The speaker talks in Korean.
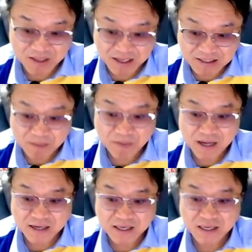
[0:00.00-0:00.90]
앞전에
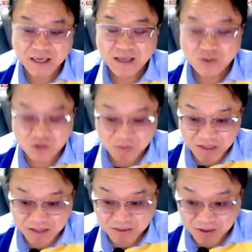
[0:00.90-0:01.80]
382
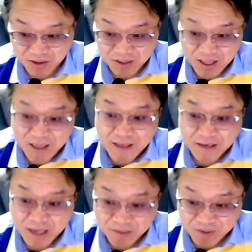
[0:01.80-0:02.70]
조정받았던
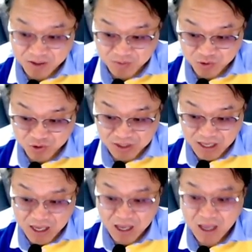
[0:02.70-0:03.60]

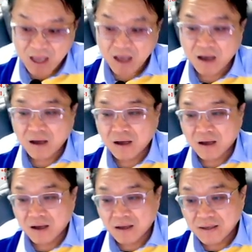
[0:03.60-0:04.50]
KB금융이나
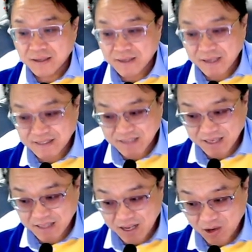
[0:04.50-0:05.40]
어,
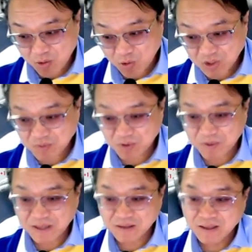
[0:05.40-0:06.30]
SK텔레콤
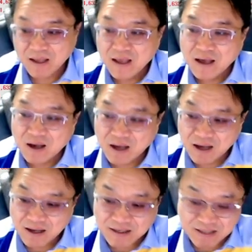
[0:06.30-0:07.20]
50% 받은
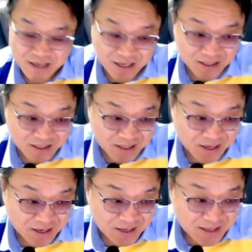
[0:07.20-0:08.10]
어, K,